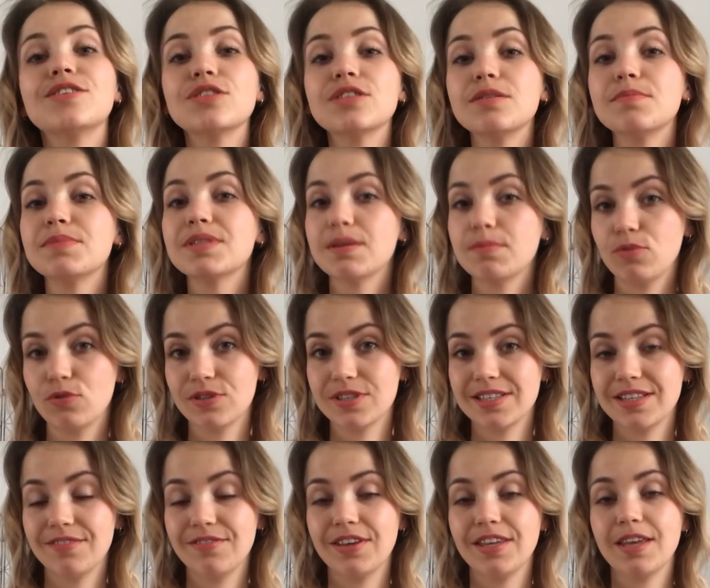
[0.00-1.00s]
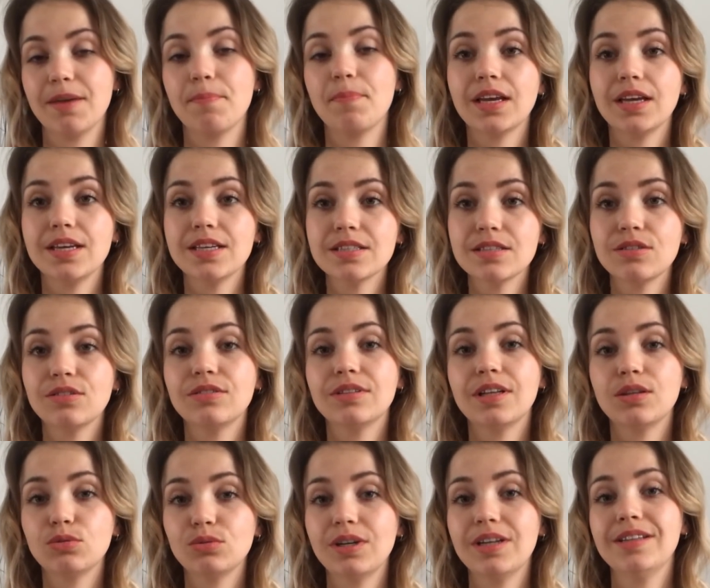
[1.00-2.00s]
Co z tym samotne? Jest to
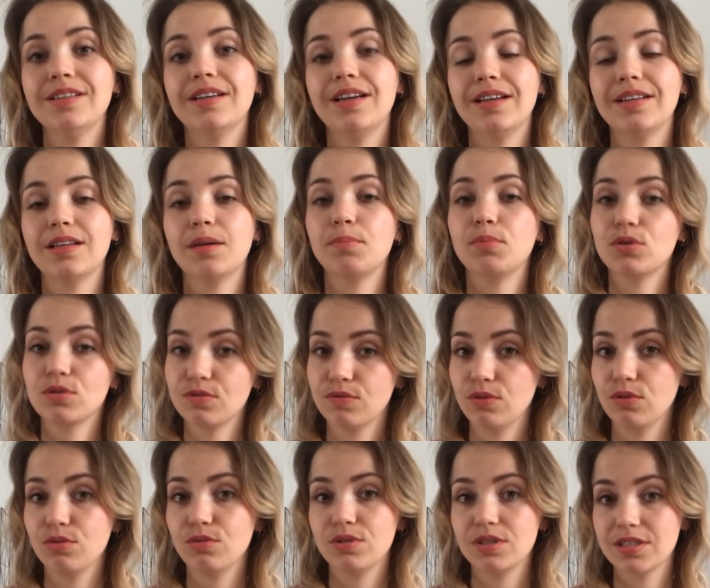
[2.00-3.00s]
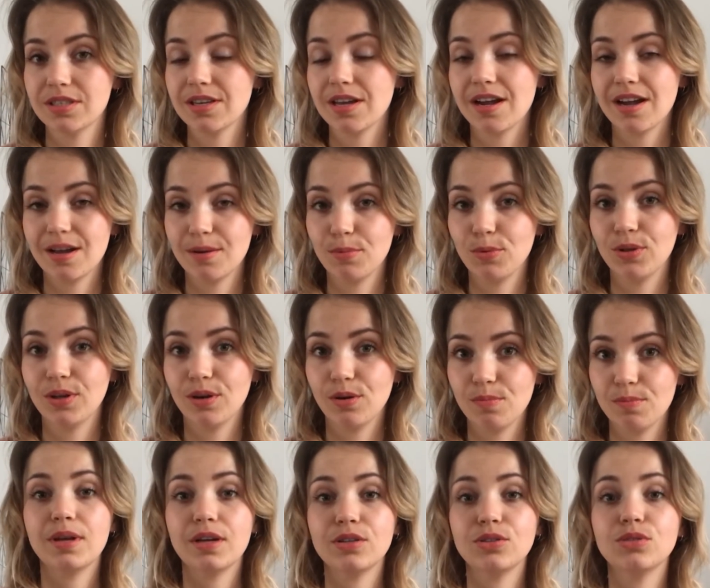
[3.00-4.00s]
naturalny etap rozwoju dziecka karmionego
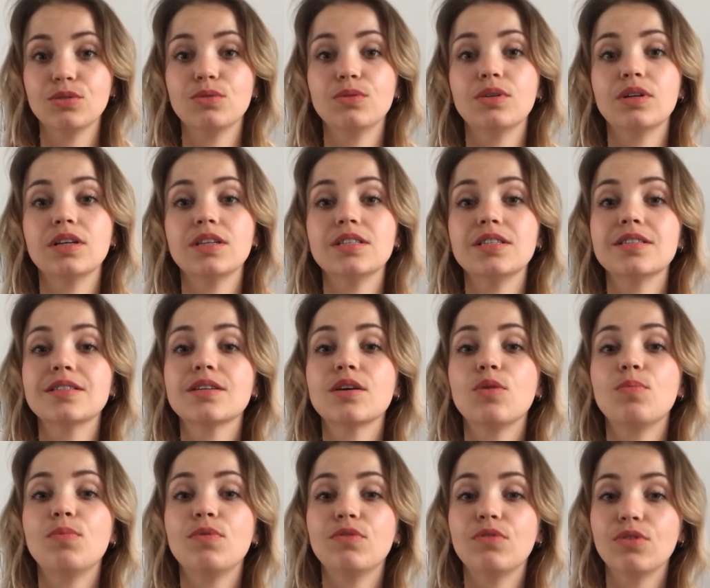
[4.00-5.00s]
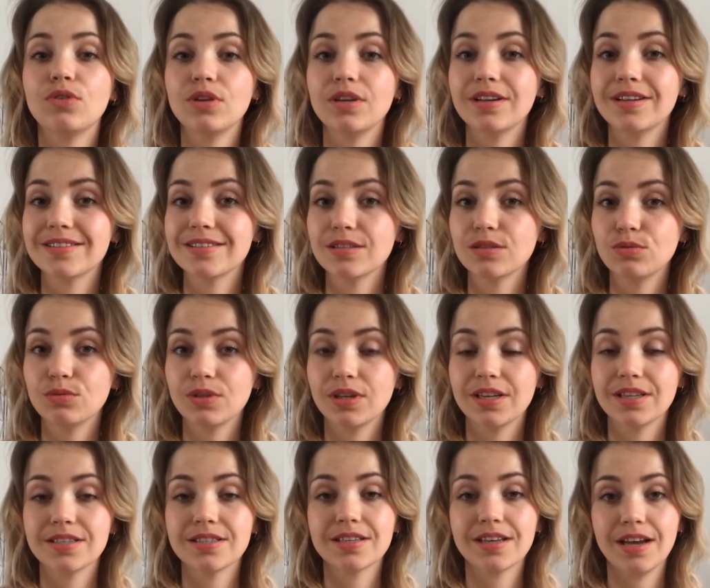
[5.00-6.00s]
piersią. Dziecko powoli
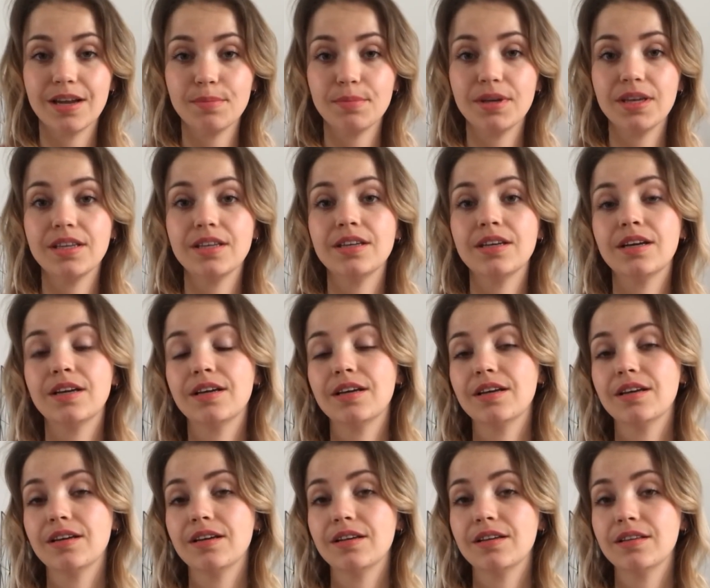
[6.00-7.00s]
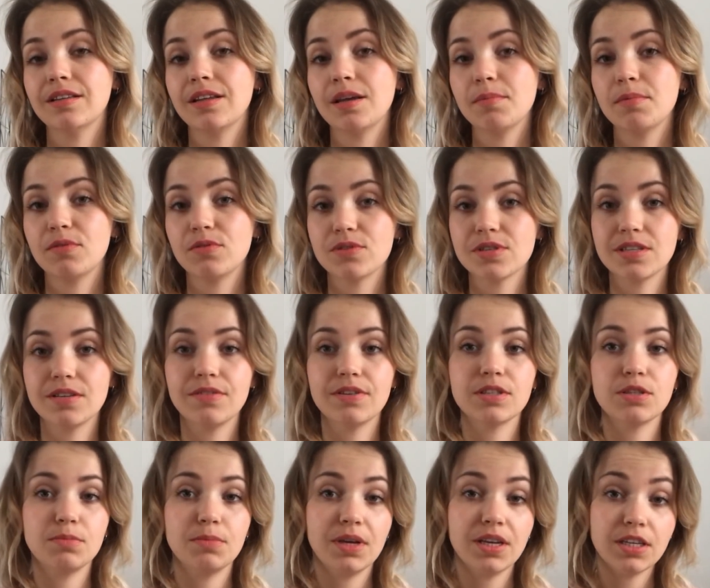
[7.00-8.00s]
rezygnuje z karmień, e, najpierw odstawia
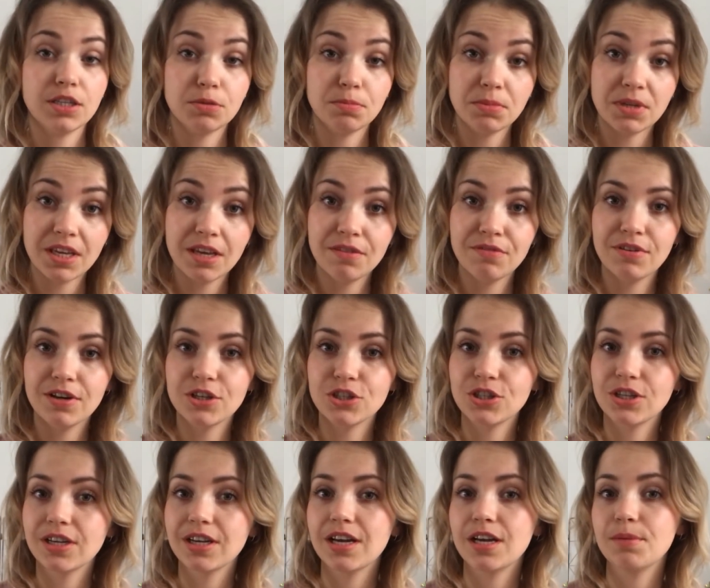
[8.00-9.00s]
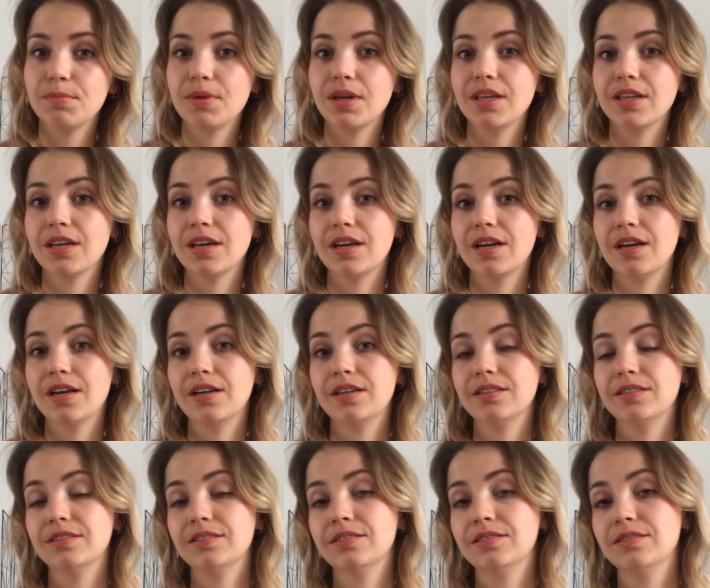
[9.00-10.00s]
sobie jakieś mniej ważne karmienia,
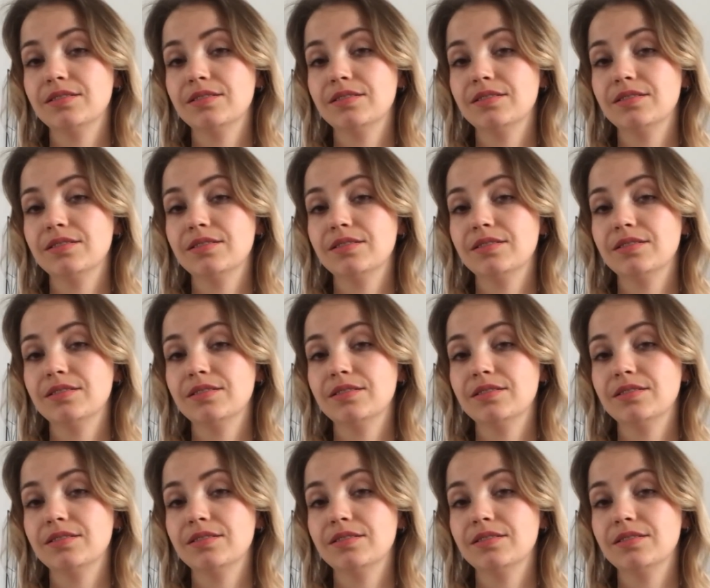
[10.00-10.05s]
e,